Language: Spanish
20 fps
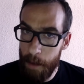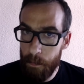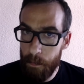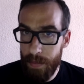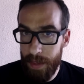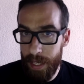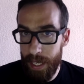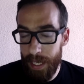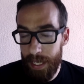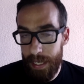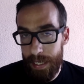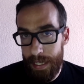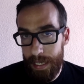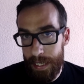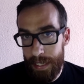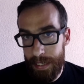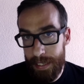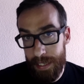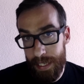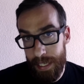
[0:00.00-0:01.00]
de
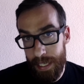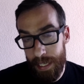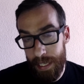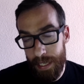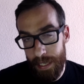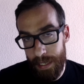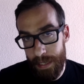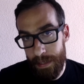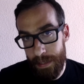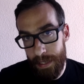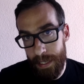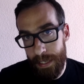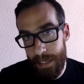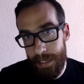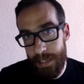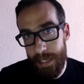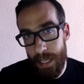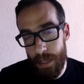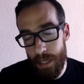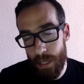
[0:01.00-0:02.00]
este, de
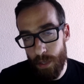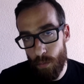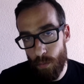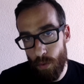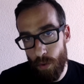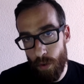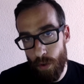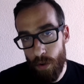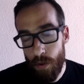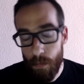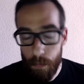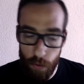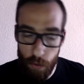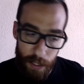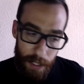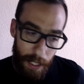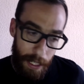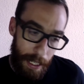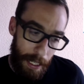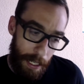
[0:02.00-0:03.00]
este círculo, ¿no?
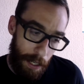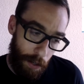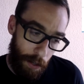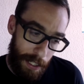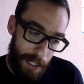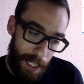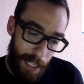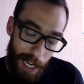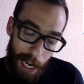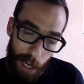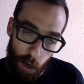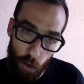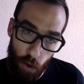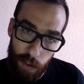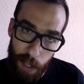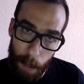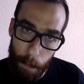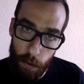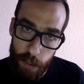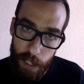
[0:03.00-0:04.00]
Pues lo que sería la
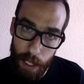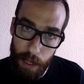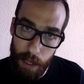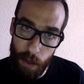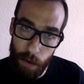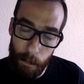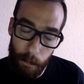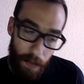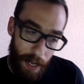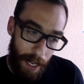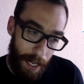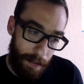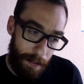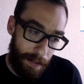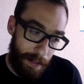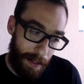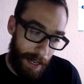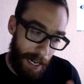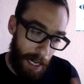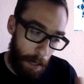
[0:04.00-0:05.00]
contraposición
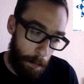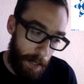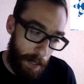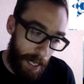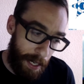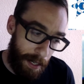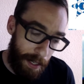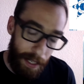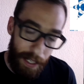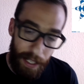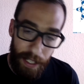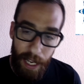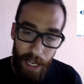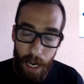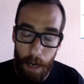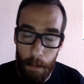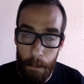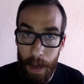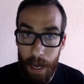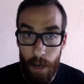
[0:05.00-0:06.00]
entre el bien y
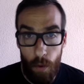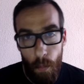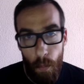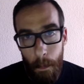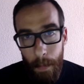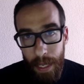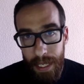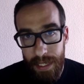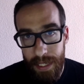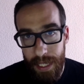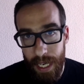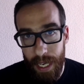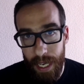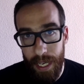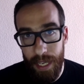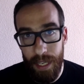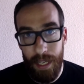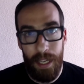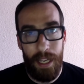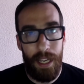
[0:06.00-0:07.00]
el mal, un
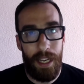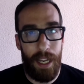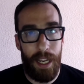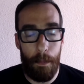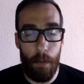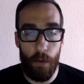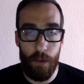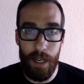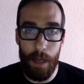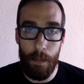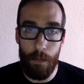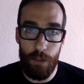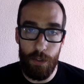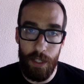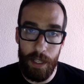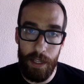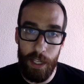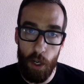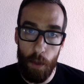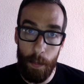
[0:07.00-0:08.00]
mensaje que podríamos
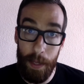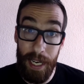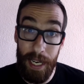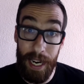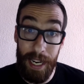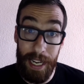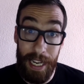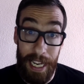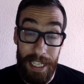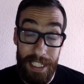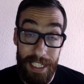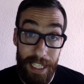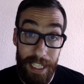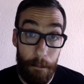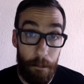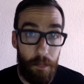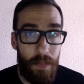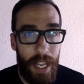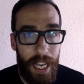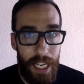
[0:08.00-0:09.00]
denominar casi
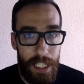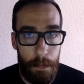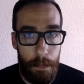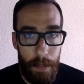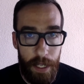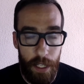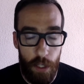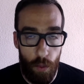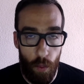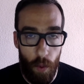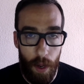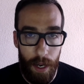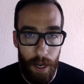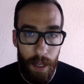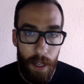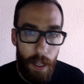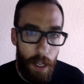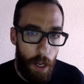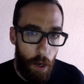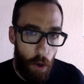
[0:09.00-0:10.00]
espiritual.
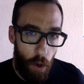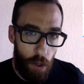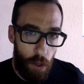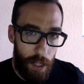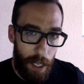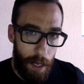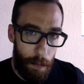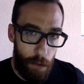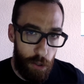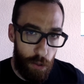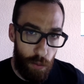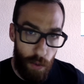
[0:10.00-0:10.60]
Luego tenemos